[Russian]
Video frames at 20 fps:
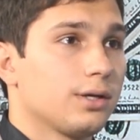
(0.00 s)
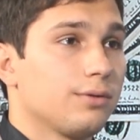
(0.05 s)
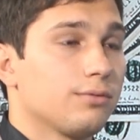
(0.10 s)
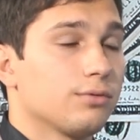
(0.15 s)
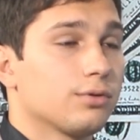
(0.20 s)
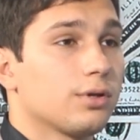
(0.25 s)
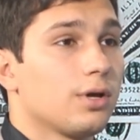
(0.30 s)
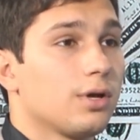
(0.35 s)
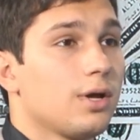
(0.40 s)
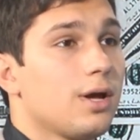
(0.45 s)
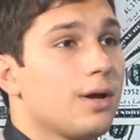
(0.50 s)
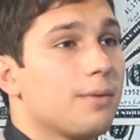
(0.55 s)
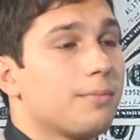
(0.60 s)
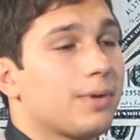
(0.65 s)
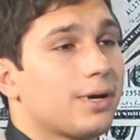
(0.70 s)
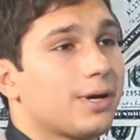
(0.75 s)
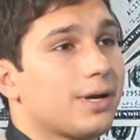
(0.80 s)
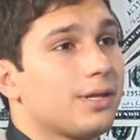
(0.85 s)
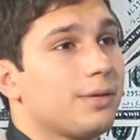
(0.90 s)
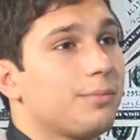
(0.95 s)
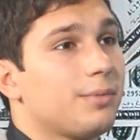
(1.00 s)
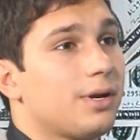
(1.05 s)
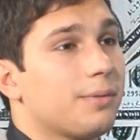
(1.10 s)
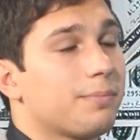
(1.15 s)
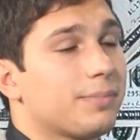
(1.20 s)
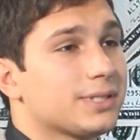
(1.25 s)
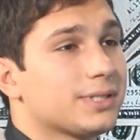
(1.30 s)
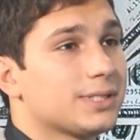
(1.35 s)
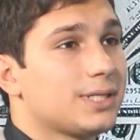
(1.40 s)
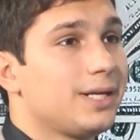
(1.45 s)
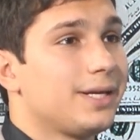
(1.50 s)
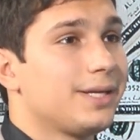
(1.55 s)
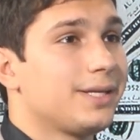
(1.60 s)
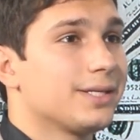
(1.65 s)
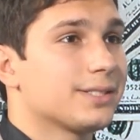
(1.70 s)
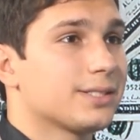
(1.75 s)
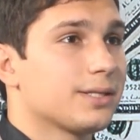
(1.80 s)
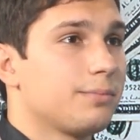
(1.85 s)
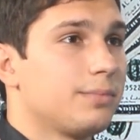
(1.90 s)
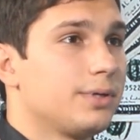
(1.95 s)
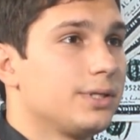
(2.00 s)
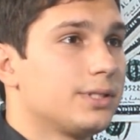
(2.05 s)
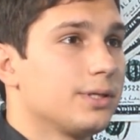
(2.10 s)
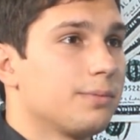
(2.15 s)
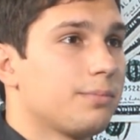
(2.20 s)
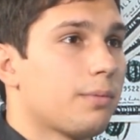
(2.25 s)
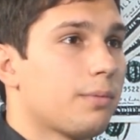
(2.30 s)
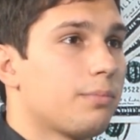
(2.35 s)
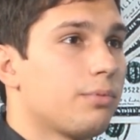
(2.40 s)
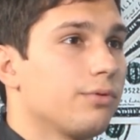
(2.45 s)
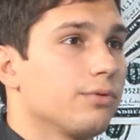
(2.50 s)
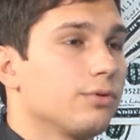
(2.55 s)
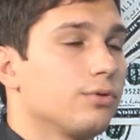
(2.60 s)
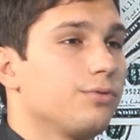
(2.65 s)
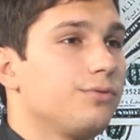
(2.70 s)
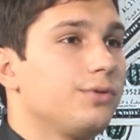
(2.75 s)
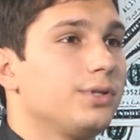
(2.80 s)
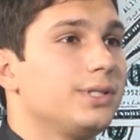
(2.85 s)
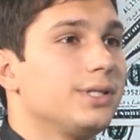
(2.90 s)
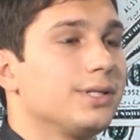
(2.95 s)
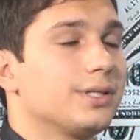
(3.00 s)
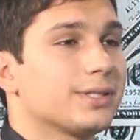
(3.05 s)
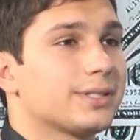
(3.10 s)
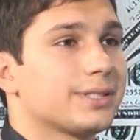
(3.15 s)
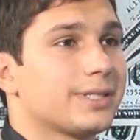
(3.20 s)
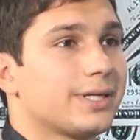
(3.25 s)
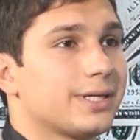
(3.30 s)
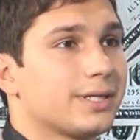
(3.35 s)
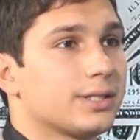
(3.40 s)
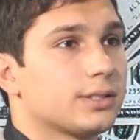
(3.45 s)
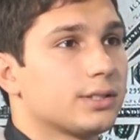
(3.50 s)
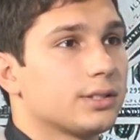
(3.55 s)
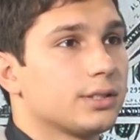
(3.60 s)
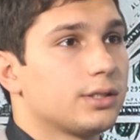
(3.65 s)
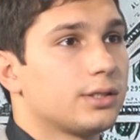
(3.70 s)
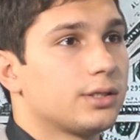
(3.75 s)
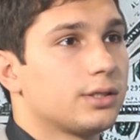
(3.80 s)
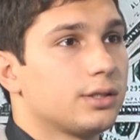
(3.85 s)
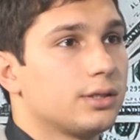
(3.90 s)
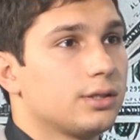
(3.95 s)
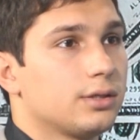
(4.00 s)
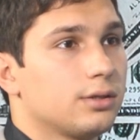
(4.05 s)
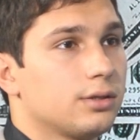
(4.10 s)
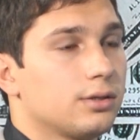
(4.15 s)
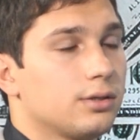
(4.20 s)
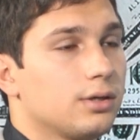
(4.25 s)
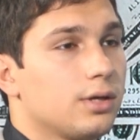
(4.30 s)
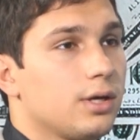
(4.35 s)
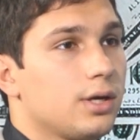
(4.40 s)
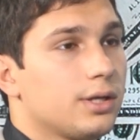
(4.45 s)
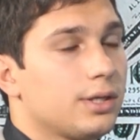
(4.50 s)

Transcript: И вот, по крайней мере, последние события по поводу введения санкций к э,